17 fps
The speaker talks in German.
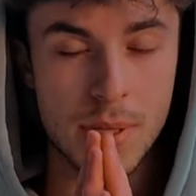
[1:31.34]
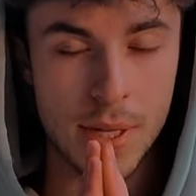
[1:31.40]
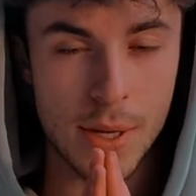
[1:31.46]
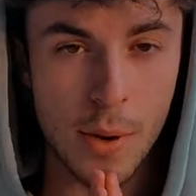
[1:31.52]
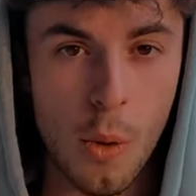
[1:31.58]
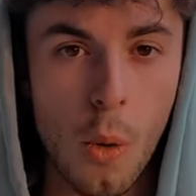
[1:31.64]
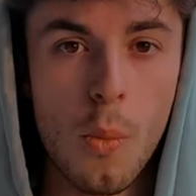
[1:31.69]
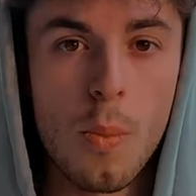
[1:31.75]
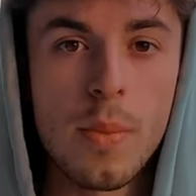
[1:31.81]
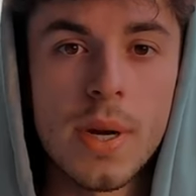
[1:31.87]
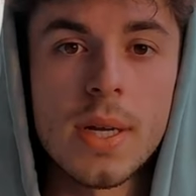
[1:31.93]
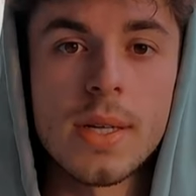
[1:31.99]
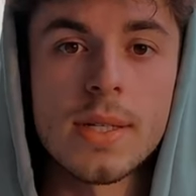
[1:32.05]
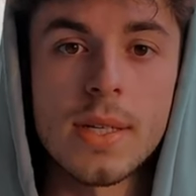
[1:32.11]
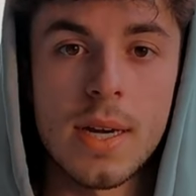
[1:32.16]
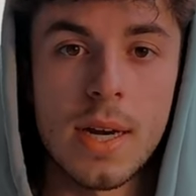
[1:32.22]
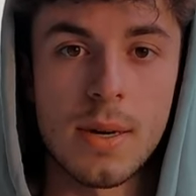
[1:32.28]
bitte
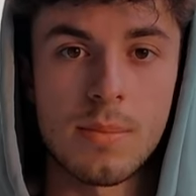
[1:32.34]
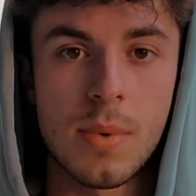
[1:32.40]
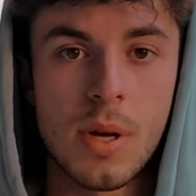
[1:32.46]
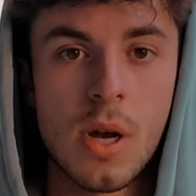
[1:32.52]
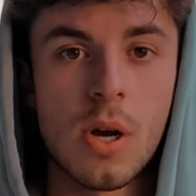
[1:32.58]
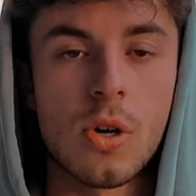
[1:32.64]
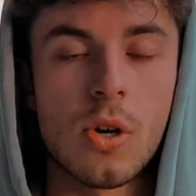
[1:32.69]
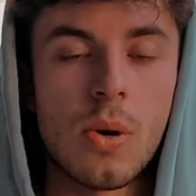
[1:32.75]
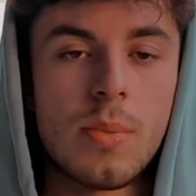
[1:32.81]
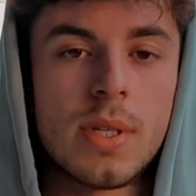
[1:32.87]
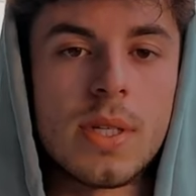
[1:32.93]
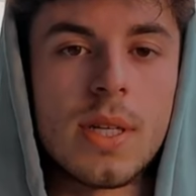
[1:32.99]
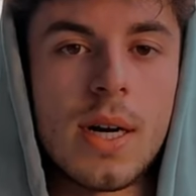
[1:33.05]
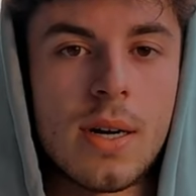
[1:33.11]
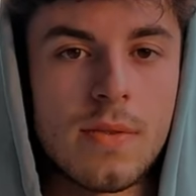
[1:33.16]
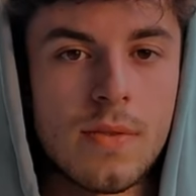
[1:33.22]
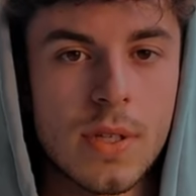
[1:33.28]
unbedingt in einem
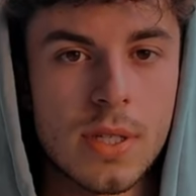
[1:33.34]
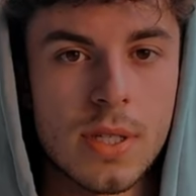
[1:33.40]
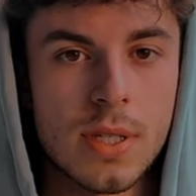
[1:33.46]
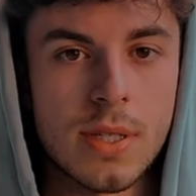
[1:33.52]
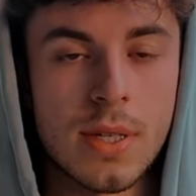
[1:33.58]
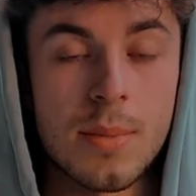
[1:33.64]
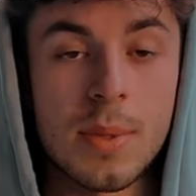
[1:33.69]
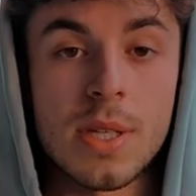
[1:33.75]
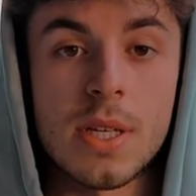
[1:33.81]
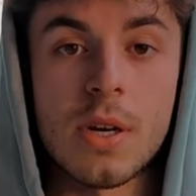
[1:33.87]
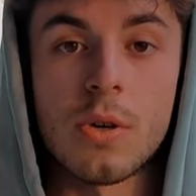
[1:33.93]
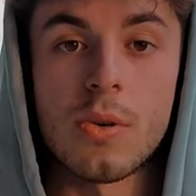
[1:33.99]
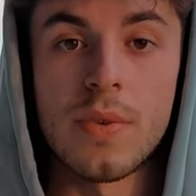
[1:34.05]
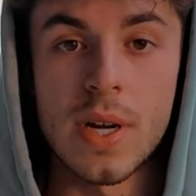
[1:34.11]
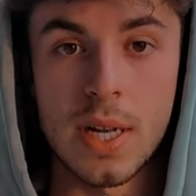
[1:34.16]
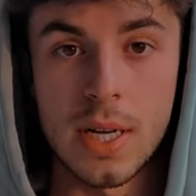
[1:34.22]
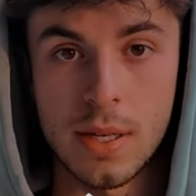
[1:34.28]
Kommentar wissen, damit ich
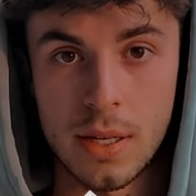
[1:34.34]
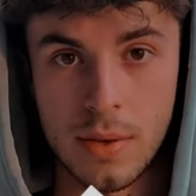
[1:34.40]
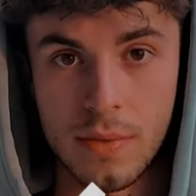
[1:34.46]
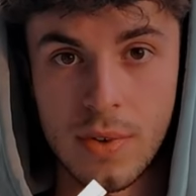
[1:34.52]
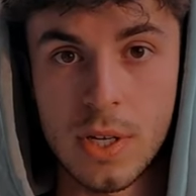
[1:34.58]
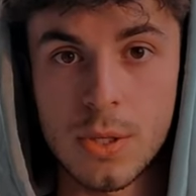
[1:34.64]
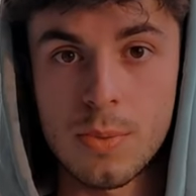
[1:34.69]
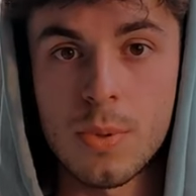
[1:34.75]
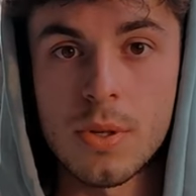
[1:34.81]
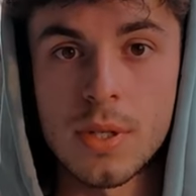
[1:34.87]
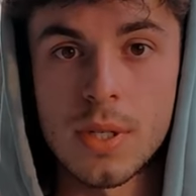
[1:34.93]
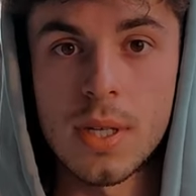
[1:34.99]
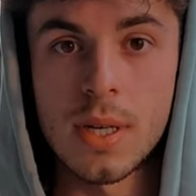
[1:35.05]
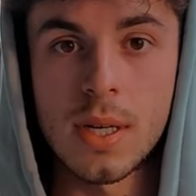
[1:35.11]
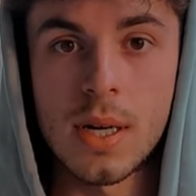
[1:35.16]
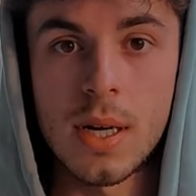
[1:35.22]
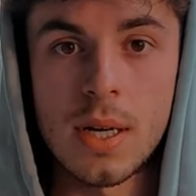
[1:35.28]
auch wirklich Videos
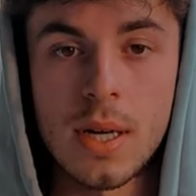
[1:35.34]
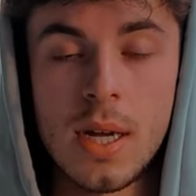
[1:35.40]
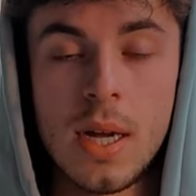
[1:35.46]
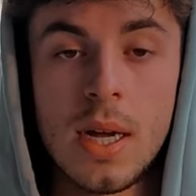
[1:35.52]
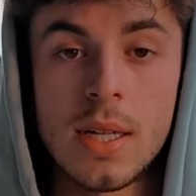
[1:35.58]
produzieren kann,